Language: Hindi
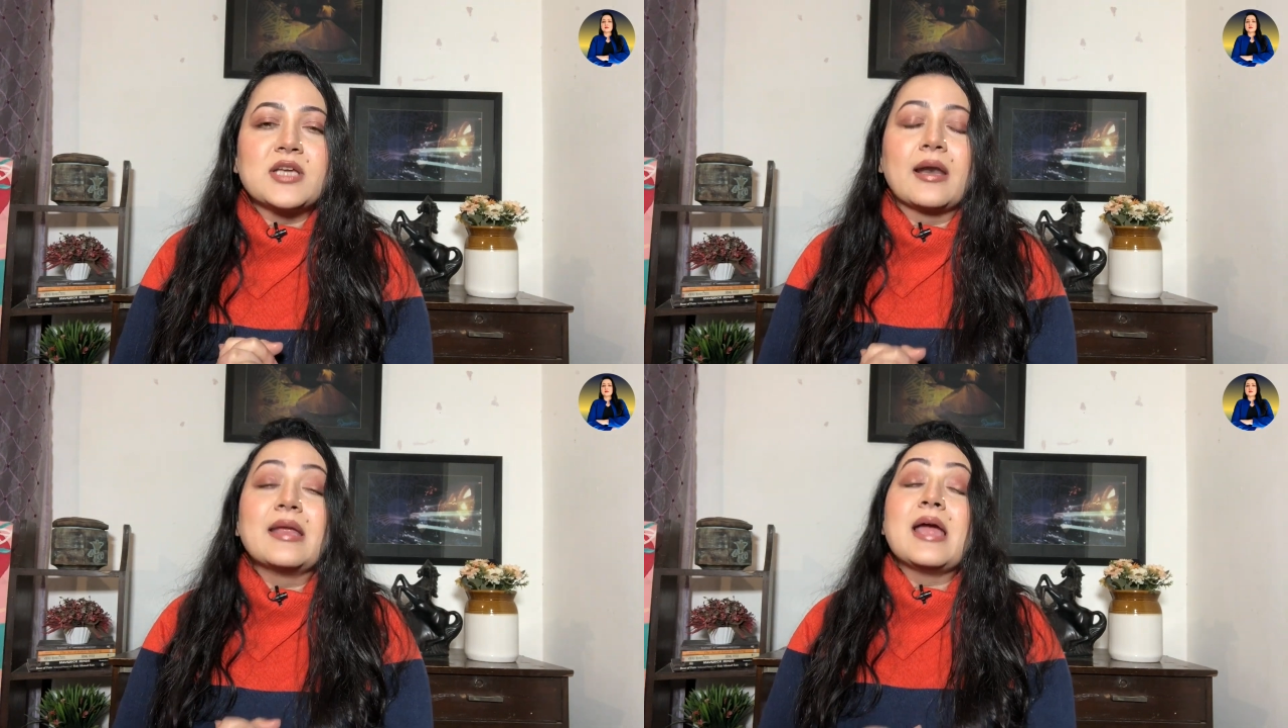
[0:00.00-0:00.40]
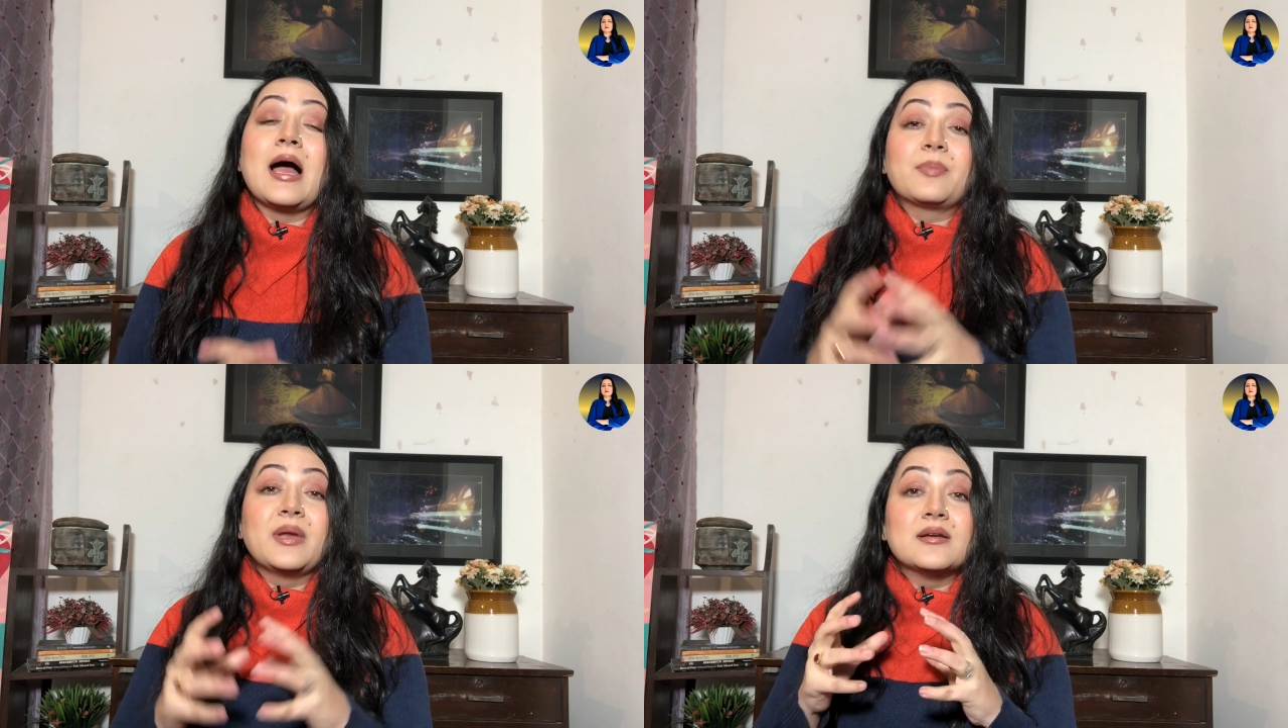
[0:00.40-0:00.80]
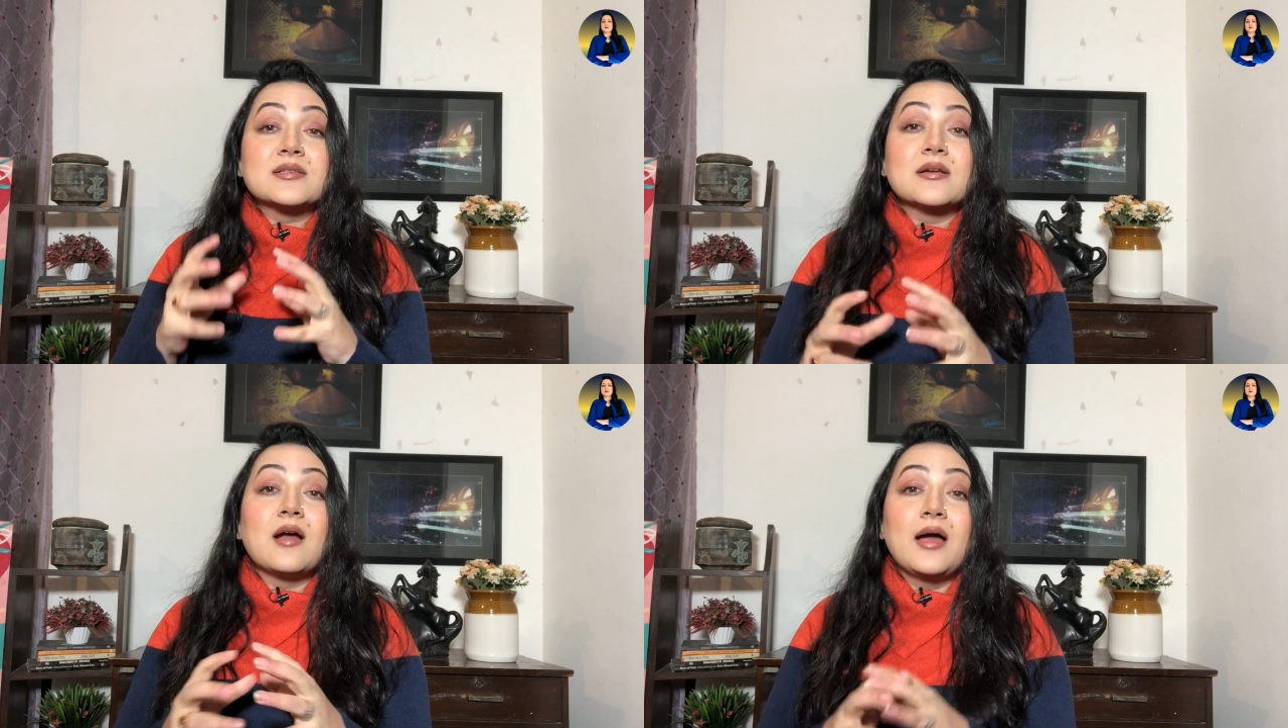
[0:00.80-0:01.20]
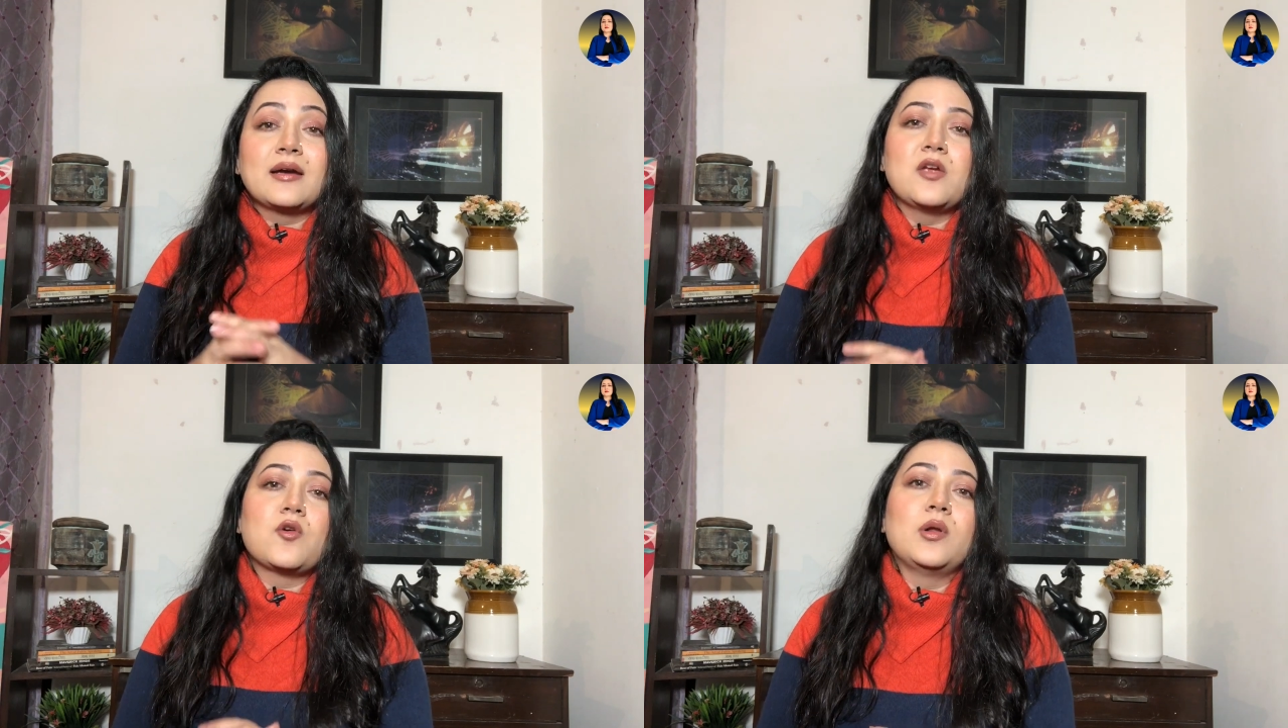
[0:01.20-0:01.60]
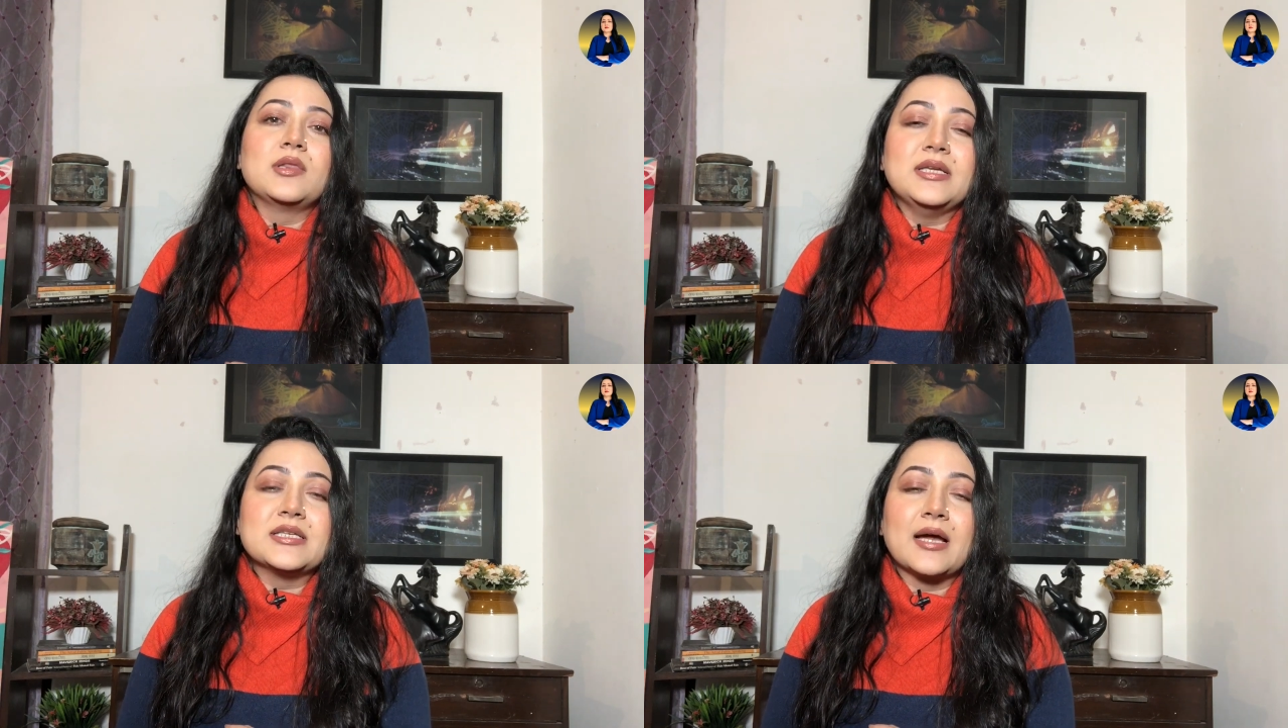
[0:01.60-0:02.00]
जा रही लिए आपके नरसंहार की कॉल
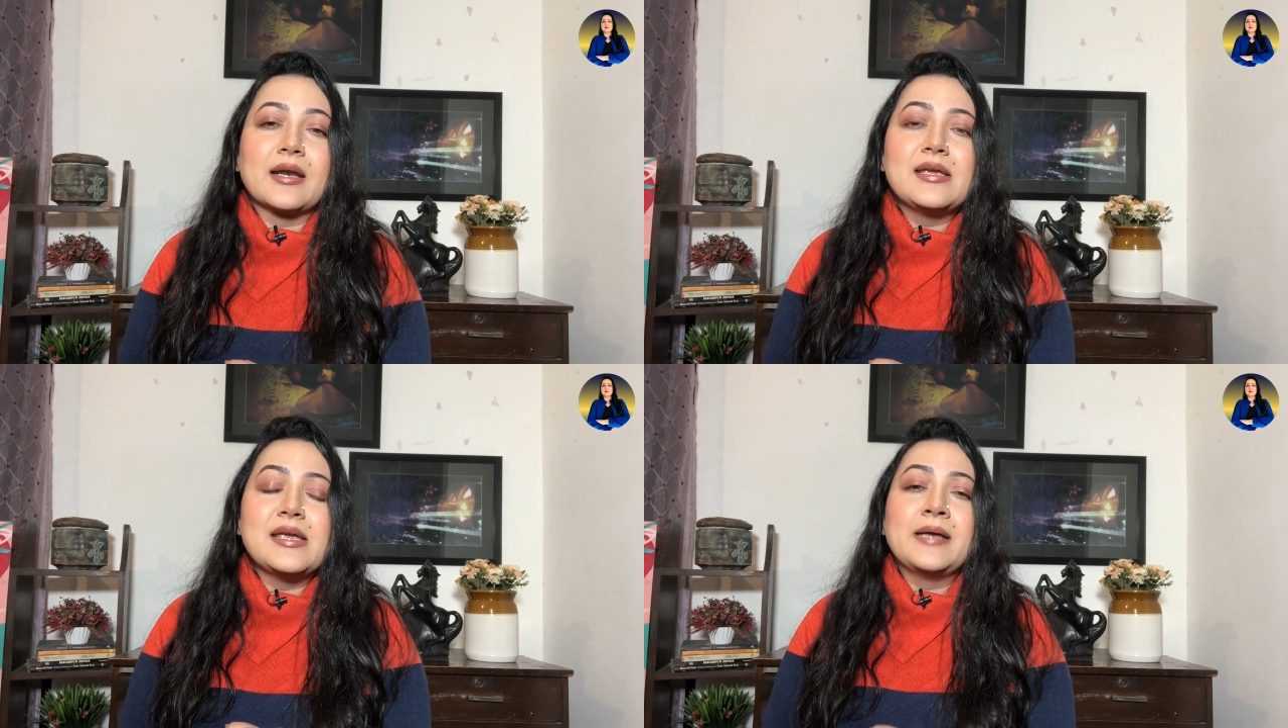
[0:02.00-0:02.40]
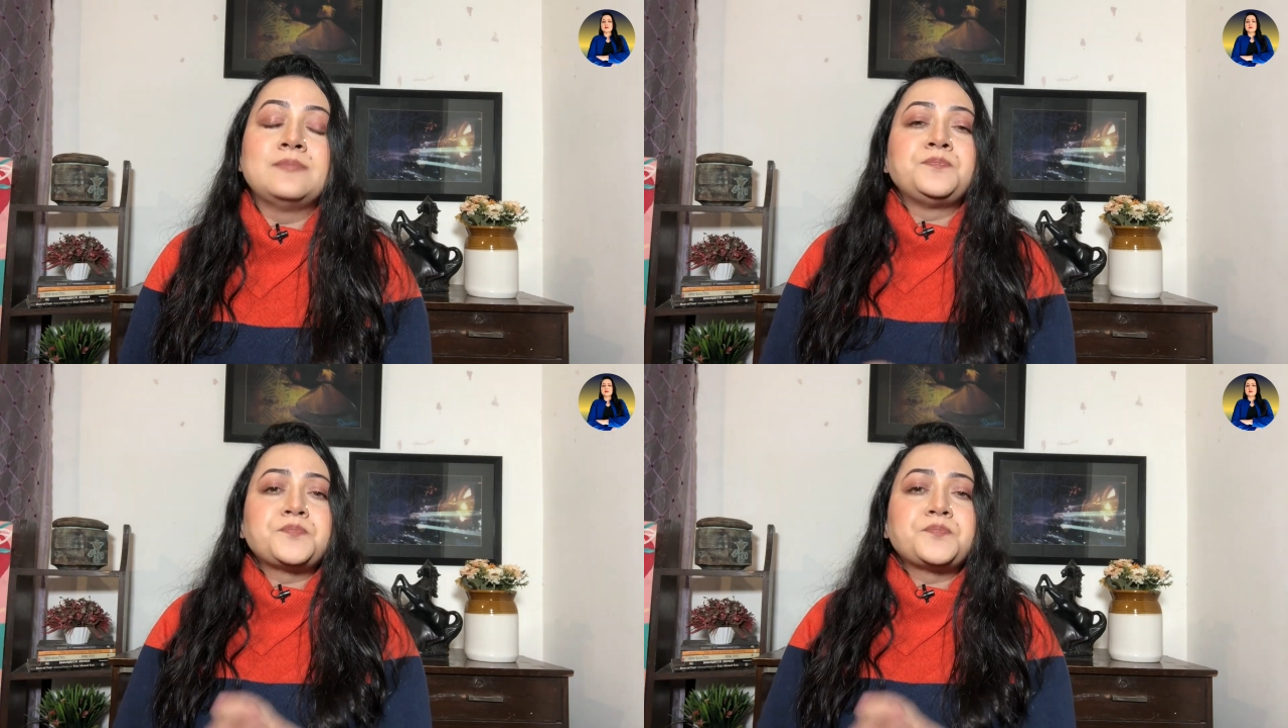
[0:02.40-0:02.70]
दी जा रही है